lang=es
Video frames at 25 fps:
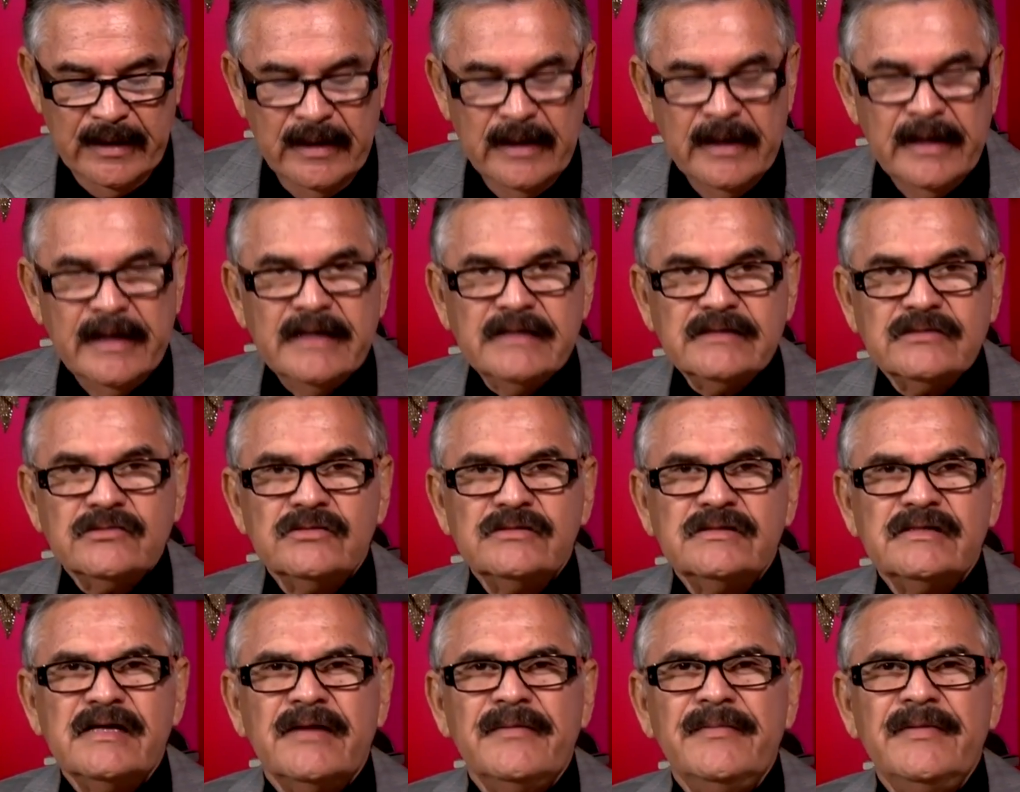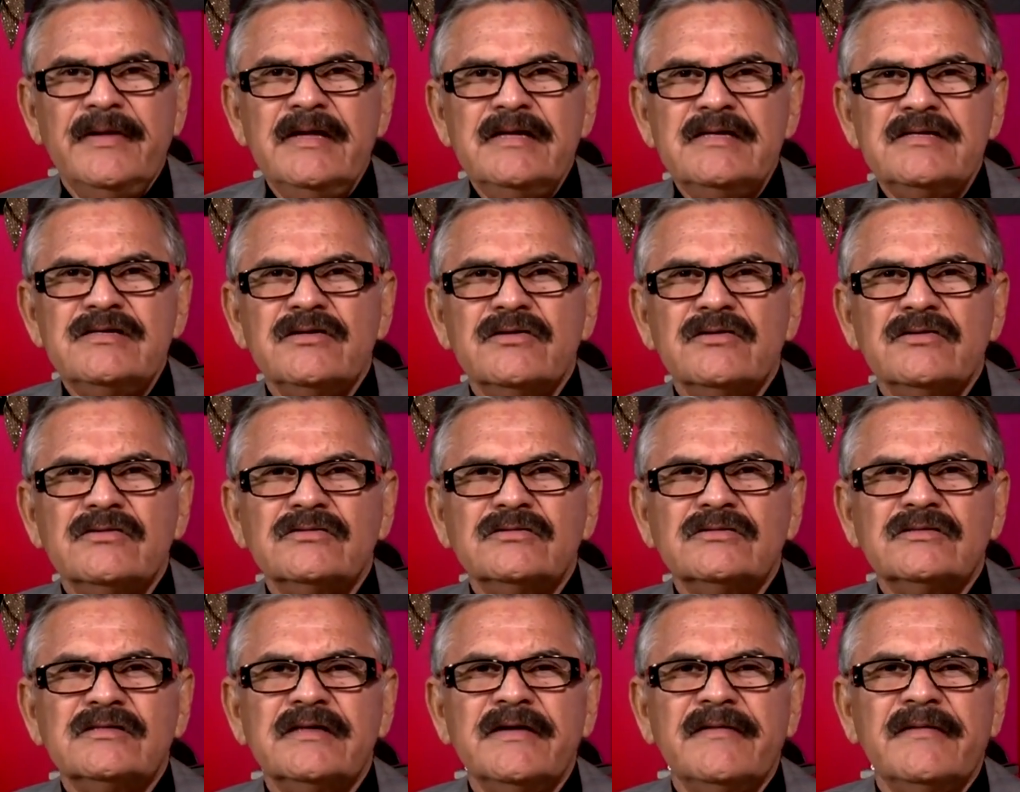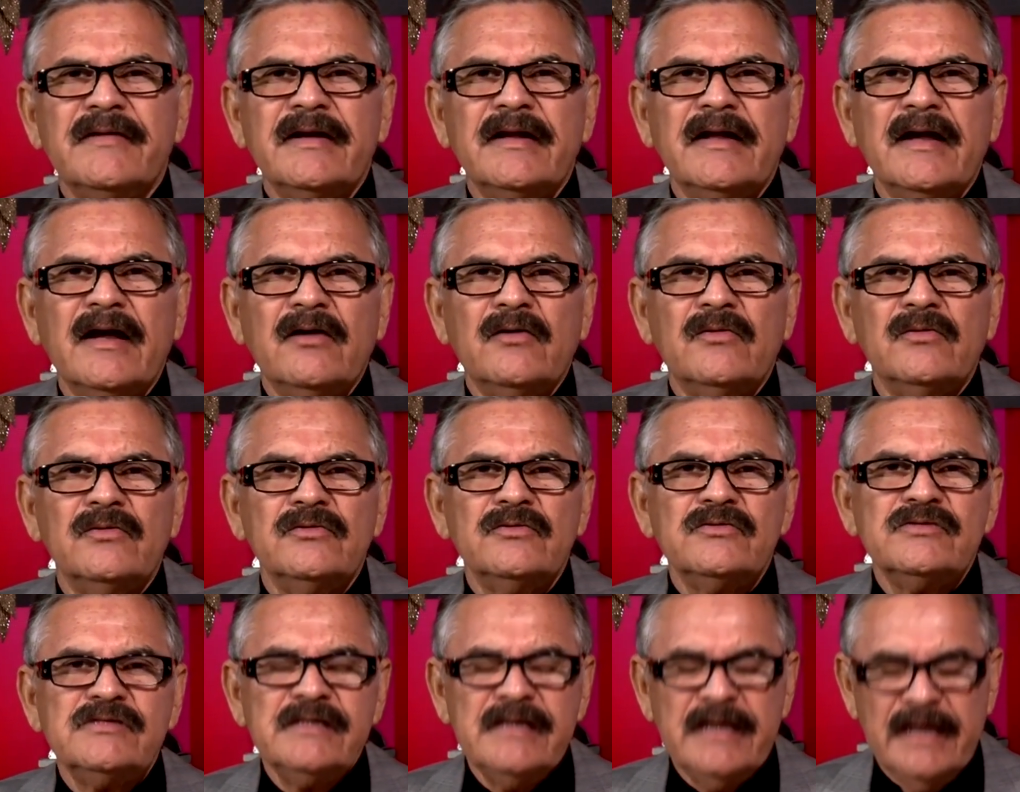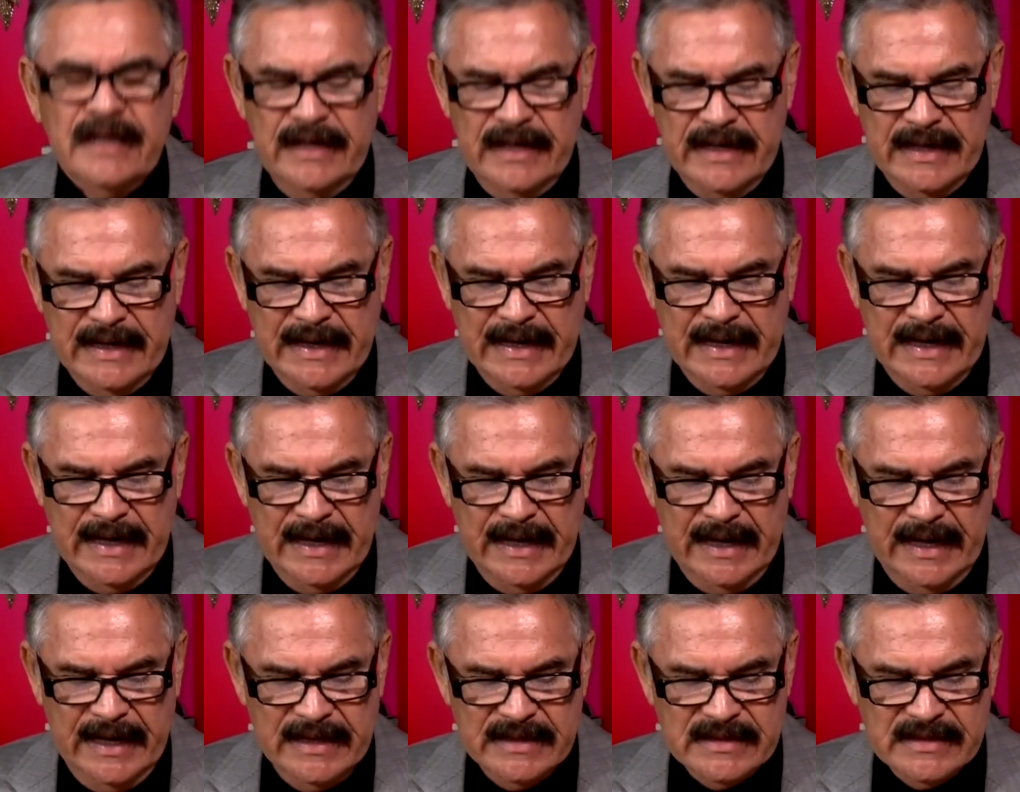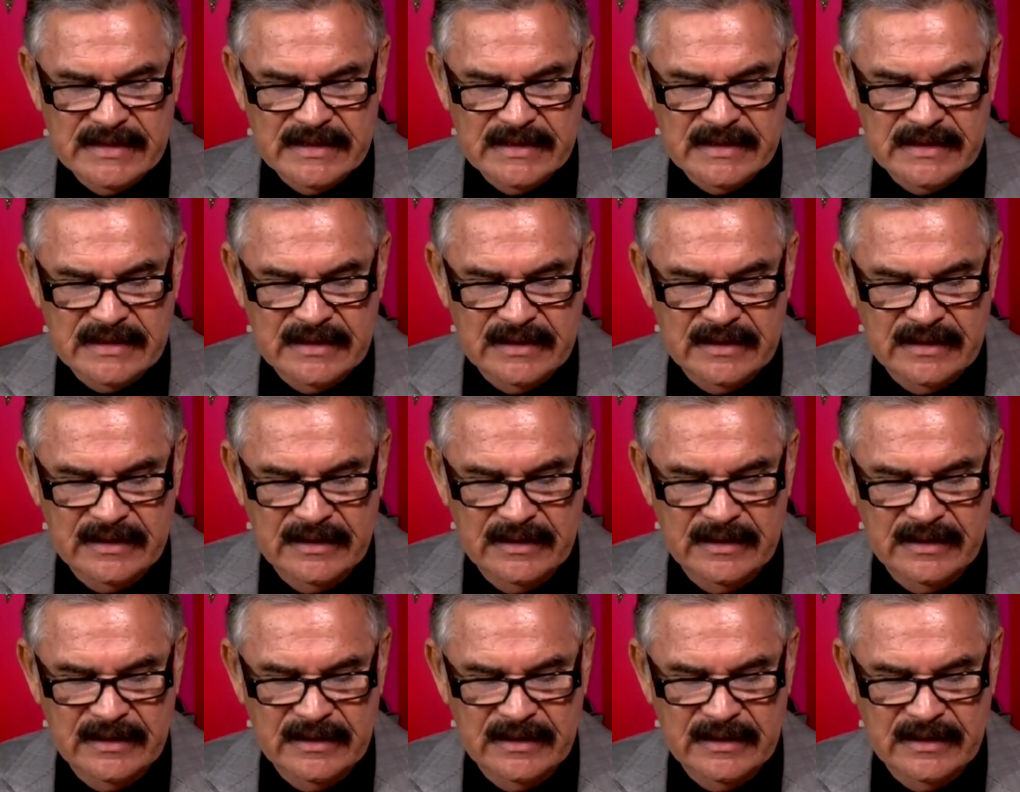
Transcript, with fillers: estos servicios se van a conducir en inglés.